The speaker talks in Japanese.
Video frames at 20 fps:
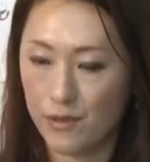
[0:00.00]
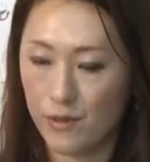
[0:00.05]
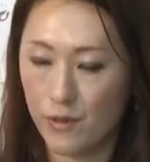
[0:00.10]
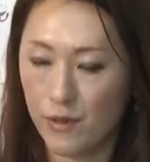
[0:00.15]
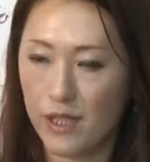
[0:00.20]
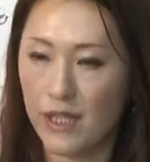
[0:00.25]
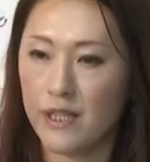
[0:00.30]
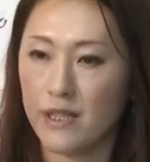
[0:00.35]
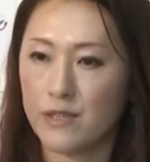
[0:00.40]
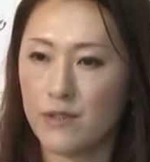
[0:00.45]
と
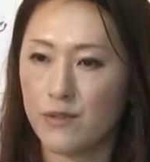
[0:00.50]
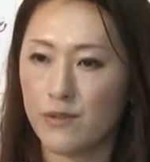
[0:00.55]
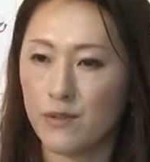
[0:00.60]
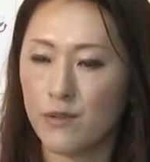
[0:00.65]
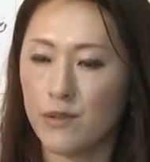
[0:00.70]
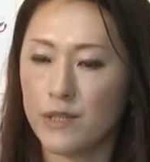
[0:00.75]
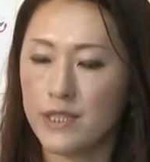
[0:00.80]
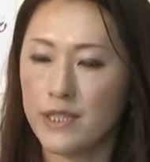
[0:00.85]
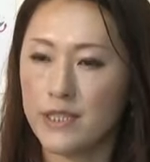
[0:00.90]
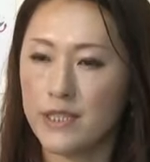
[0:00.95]
かその
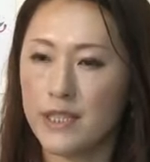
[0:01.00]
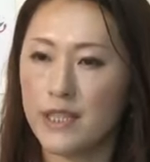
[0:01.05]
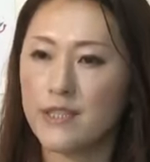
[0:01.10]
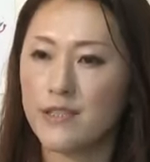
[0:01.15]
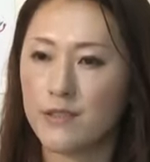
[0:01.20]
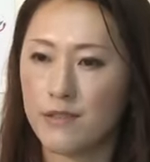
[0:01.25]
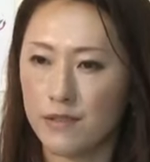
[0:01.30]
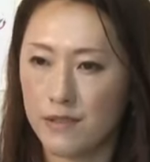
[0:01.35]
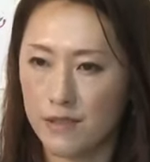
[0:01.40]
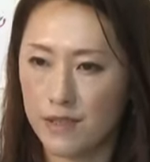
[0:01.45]
個人
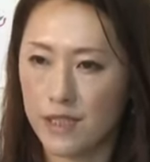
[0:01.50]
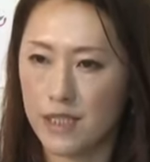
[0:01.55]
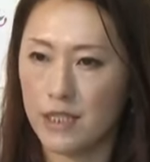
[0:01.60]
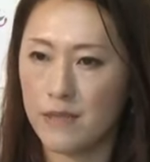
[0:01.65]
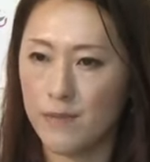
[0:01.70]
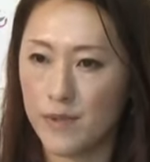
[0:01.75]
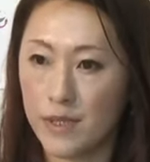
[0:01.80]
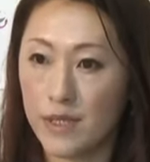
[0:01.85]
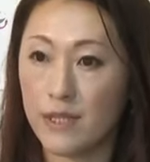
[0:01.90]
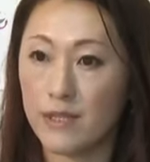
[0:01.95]
戦術
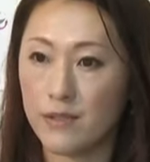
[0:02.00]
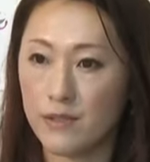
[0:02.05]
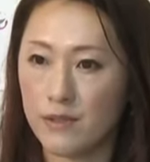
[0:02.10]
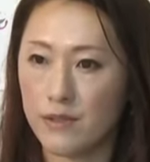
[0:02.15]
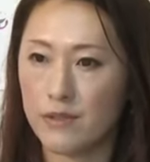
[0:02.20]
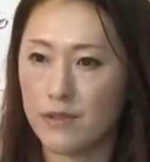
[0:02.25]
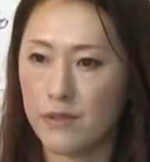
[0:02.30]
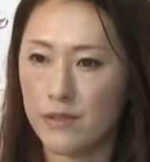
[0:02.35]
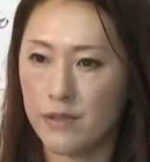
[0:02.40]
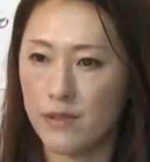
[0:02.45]
チーム戦
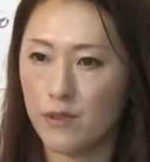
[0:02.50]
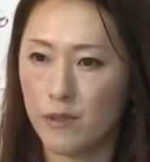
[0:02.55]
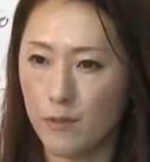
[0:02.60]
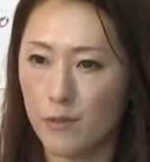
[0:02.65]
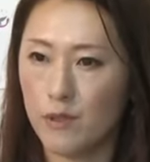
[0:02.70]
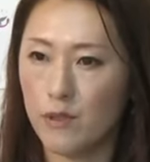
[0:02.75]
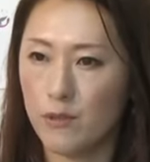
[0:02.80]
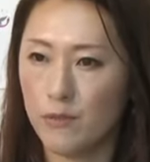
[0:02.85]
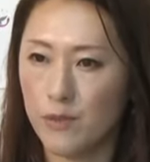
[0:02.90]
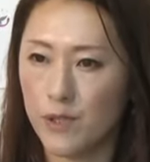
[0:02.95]
術っていうの
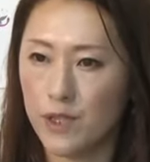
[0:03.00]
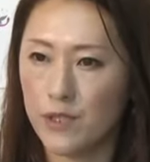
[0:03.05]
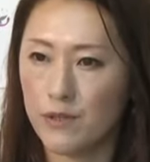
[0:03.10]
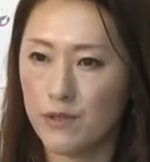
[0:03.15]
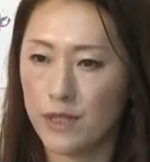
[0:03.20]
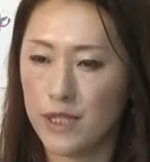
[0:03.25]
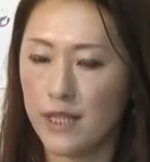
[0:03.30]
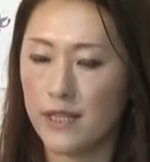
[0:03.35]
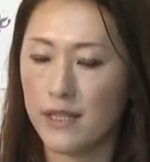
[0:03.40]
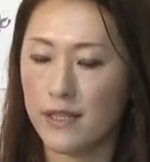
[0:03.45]
ももち
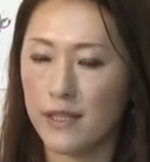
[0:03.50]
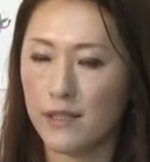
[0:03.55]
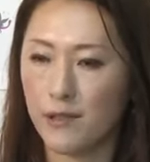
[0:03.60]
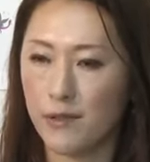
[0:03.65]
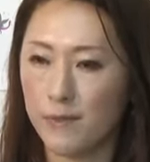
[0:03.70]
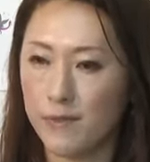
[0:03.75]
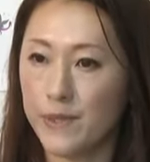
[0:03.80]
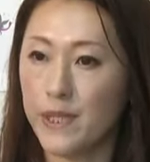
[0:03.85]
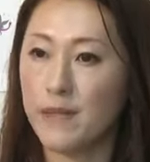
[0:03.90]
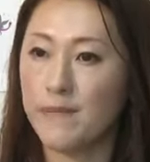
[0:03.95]
ろん世界で
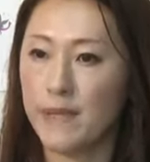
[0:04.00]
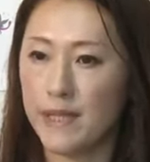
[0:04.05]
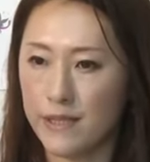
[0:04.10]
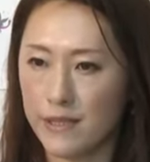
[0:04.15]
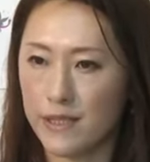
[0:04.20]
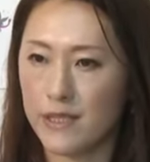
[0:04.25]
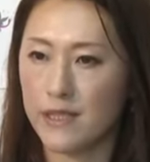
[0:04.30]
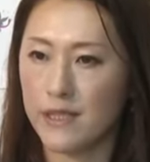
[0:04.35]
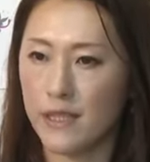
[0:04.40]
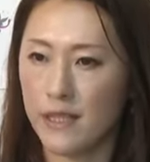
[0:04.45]

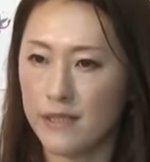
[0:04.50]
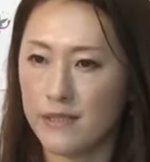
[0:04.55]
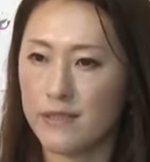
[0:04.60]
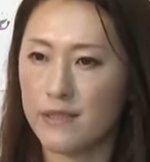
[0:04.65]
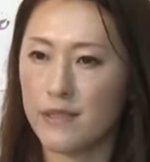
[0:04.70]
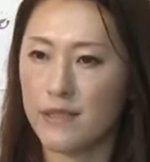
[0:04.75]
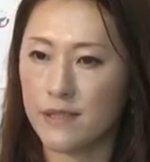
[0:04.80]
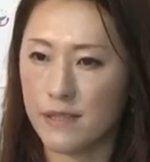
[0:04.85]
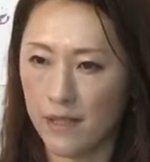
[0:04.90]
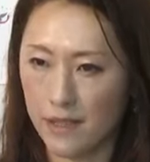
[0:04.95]
トップレベルにある
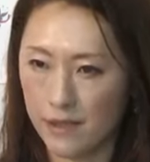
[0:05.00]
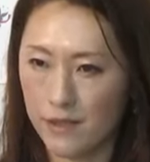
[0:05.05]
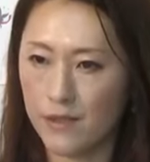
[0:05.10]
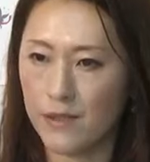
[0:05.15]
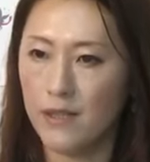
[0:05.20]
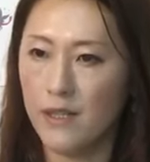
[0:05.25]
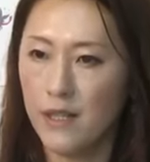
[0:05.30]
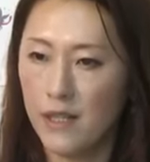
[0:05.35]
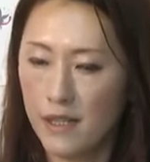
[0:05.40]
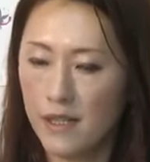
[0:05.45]
んですけ
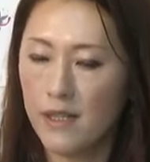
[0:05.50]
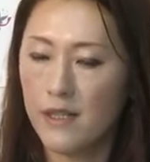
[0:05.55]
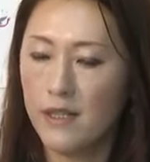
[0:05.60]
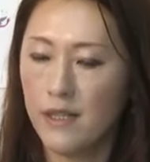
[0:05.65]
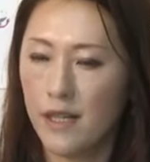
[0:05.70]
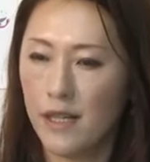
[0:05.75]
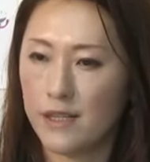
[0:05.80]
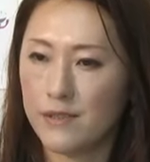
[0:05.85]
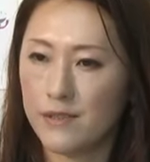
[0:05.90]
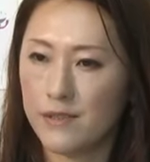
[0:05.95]
ど
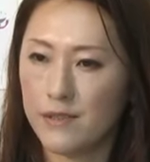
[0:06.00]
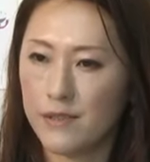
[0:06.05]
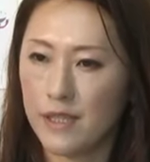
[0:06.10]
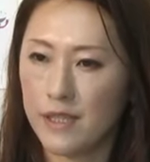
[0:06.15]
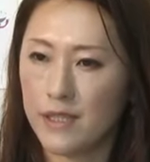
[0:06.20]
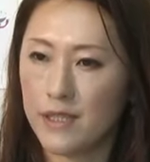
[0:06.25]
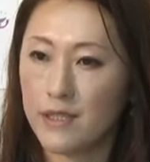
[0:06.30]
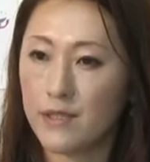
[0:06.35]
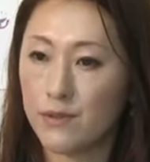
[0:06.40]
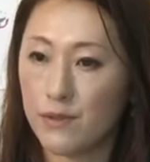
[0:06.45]
あの
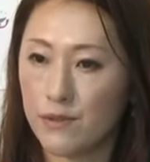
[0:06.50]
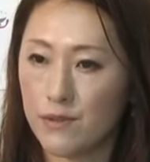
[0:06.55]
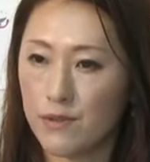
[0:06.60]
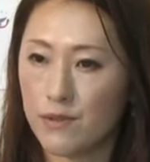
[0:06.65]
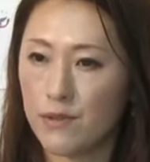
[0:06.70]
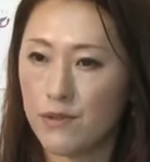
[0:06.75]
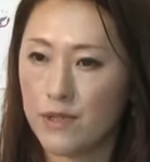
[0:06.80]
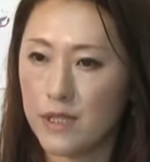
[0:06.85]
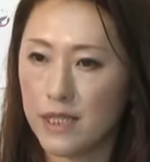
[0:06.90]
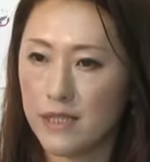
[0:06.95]
なでしこの
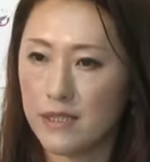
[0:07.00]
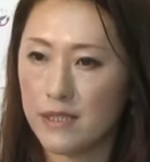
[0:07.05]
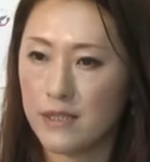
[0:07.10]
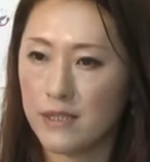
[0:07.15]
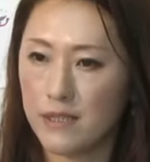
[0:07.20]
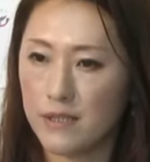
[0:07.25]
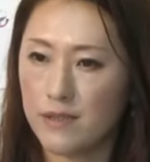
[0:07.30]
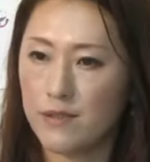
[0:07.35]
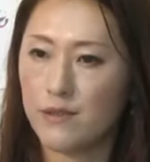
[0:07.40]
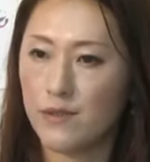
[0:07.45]
強さっ
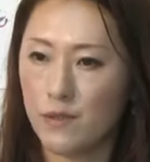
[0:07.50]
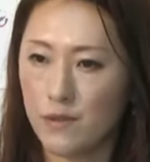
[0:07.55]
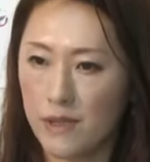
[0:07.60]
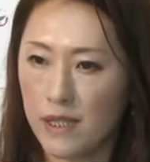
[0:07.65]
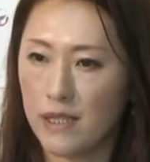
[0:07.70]
ていうの